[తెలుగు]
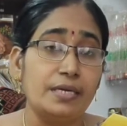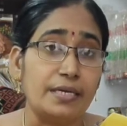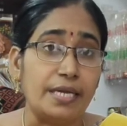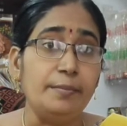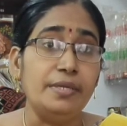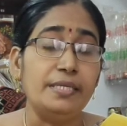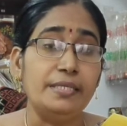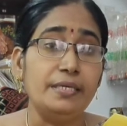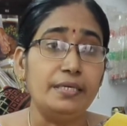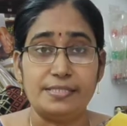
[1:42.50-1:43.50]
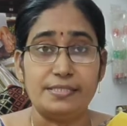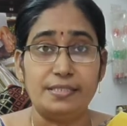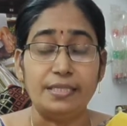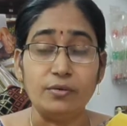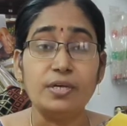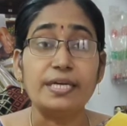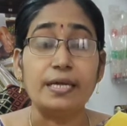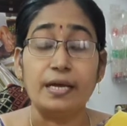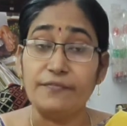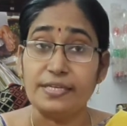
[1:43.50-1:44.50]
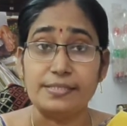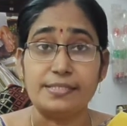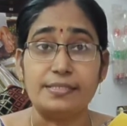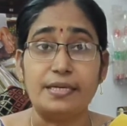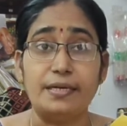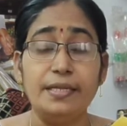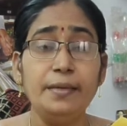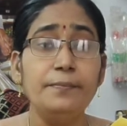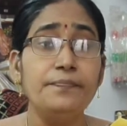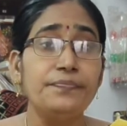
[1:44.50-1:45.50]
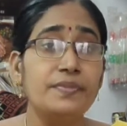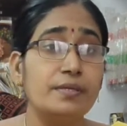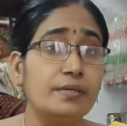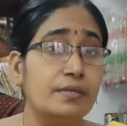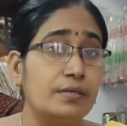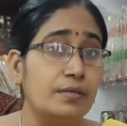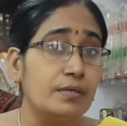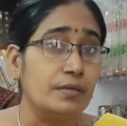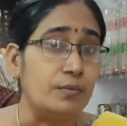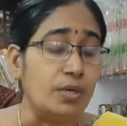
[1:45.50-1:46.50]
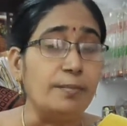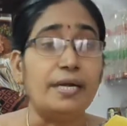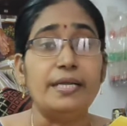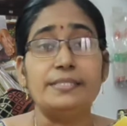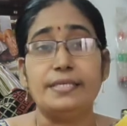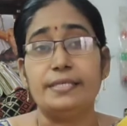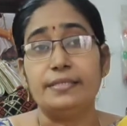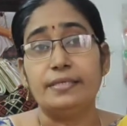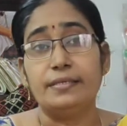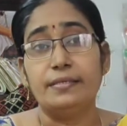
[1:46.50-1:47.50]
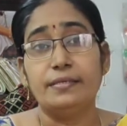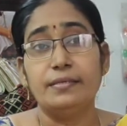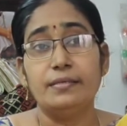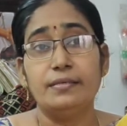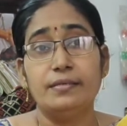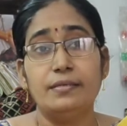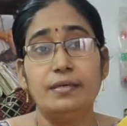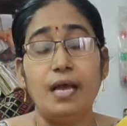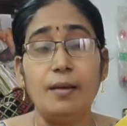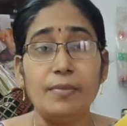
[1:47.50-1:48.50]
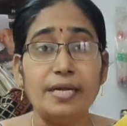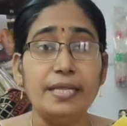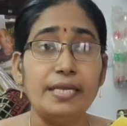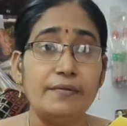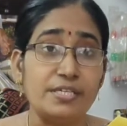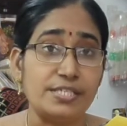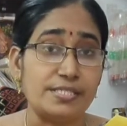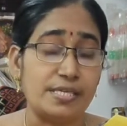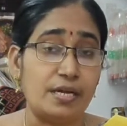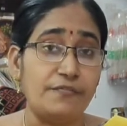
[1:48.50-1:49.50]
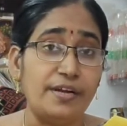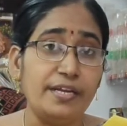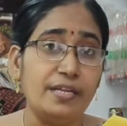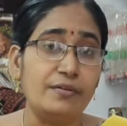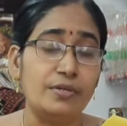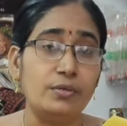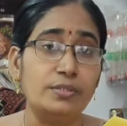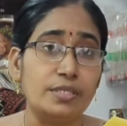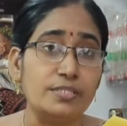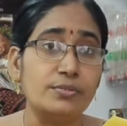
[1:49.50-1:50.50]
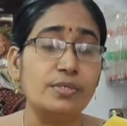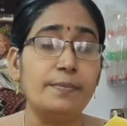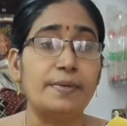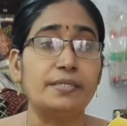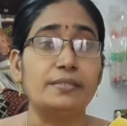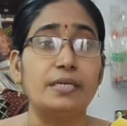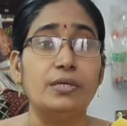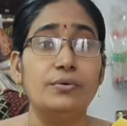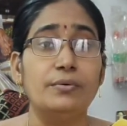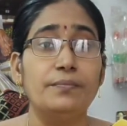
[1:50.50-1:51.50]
క్రైమ్ అనేది అది ఒక అఫెన్స్ అంటే ఒక మర్డర్ జరిగింది ఆ మర్డర్ ఎవరు చేశారు అఫెండర్ ఎవరు అని తెలుసుకునే ప్రయత్నంలో